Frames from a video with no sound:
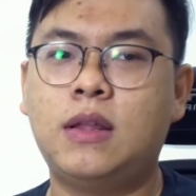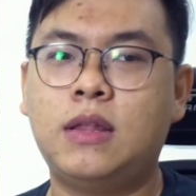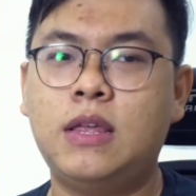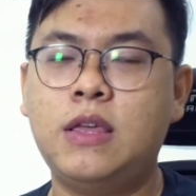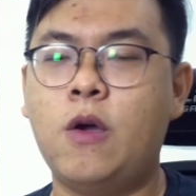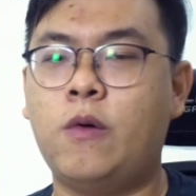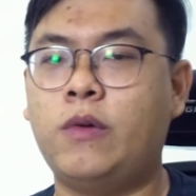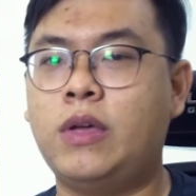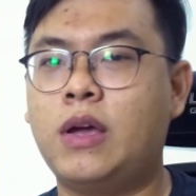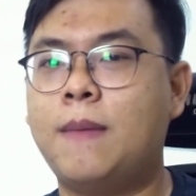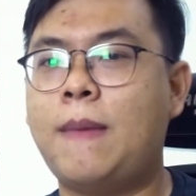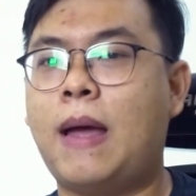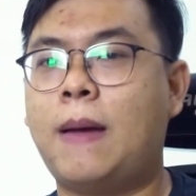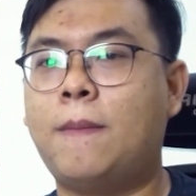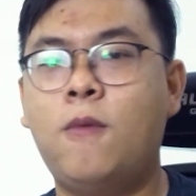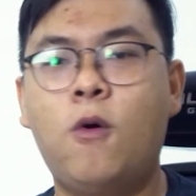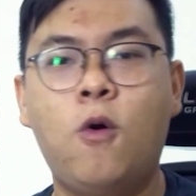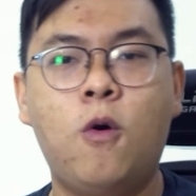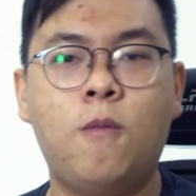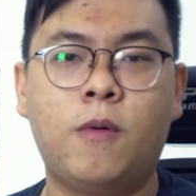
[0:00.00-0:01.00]
Ví dụ như các
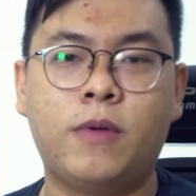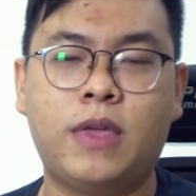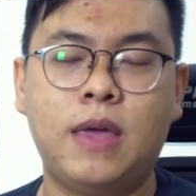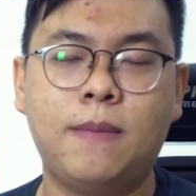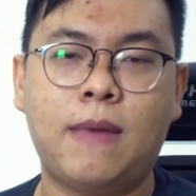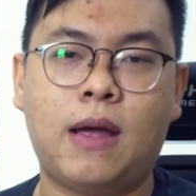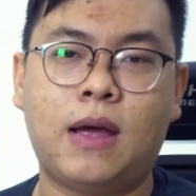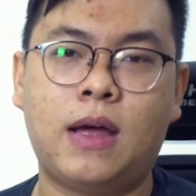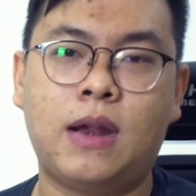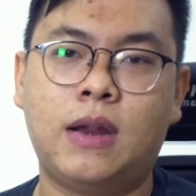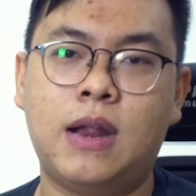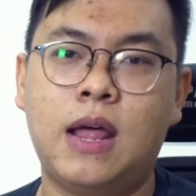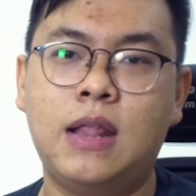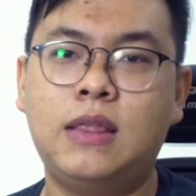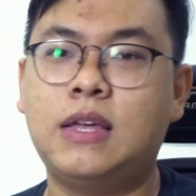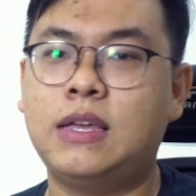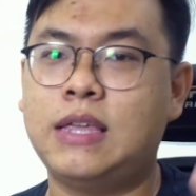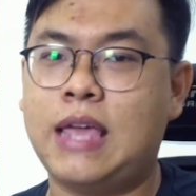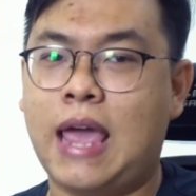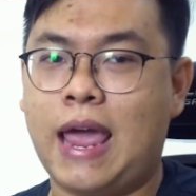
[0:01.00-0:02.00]
bạn mua một chiếc màn hình đến
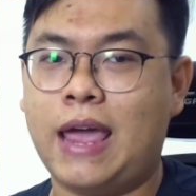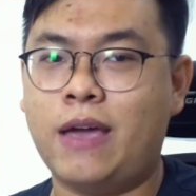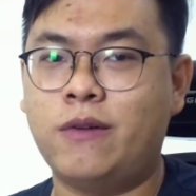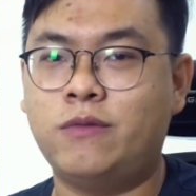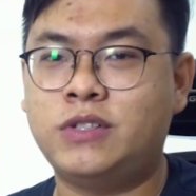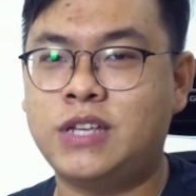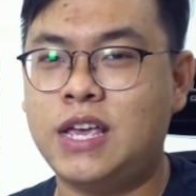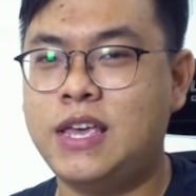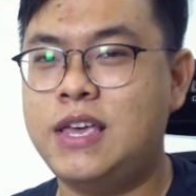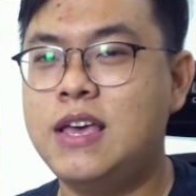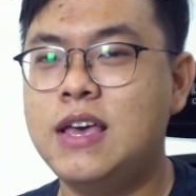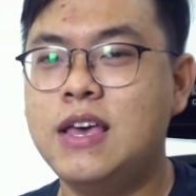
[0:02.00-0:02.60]
từ nhà LG